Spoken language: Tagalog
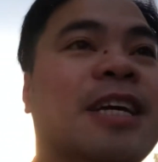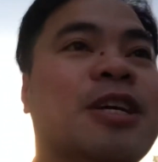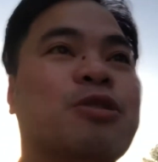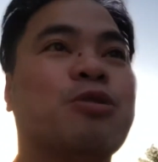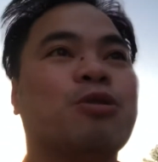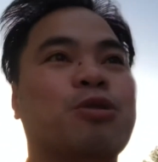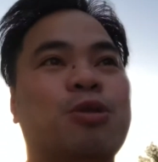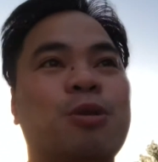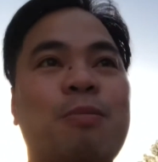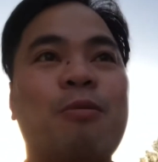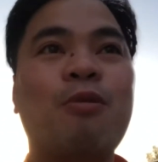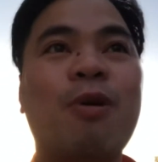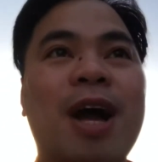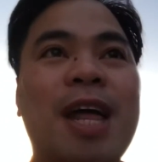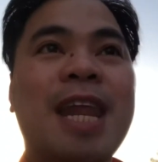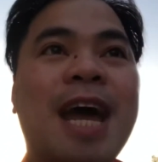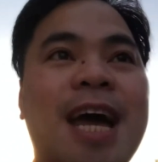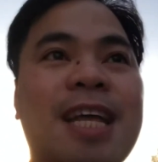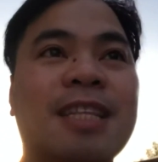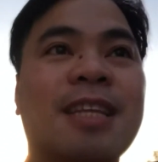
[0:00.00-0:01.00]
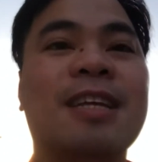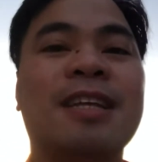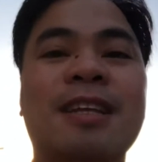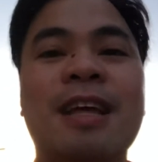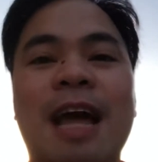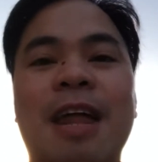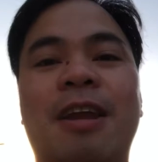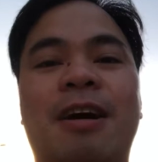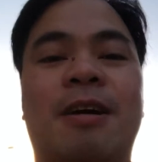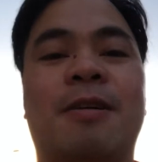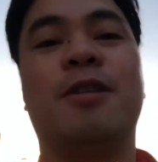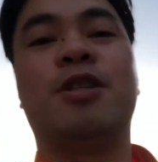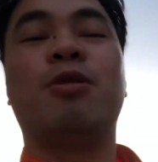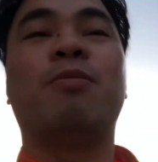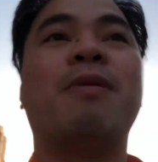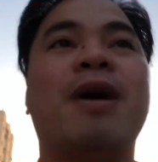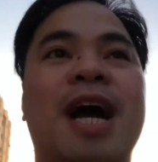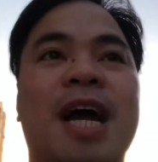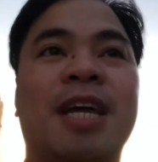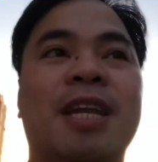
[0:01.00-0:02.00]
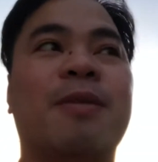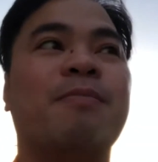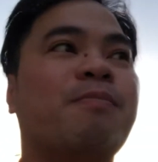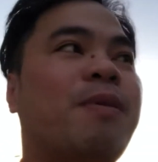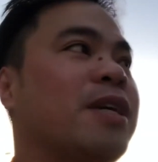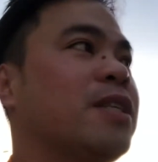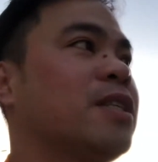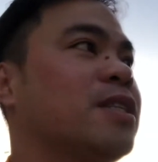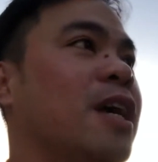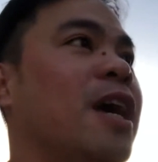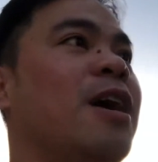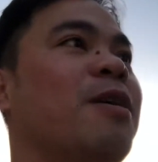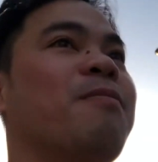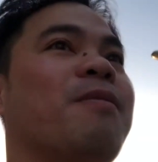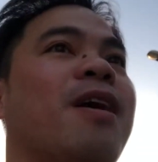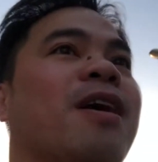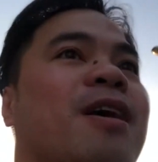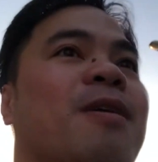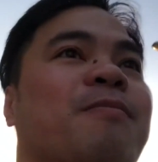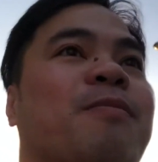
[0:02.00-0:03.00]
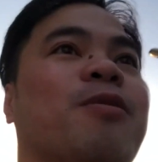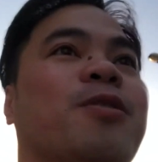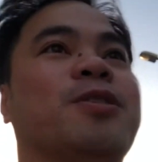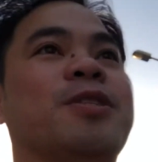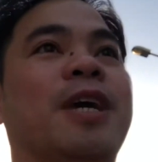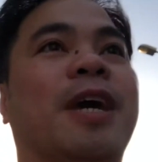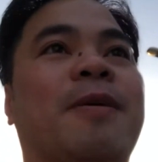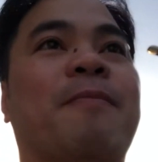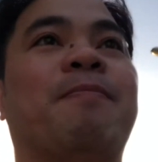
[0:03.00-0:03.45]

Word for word: Susubukan natin ano, sumakay ng bus ngayon mga kapoche.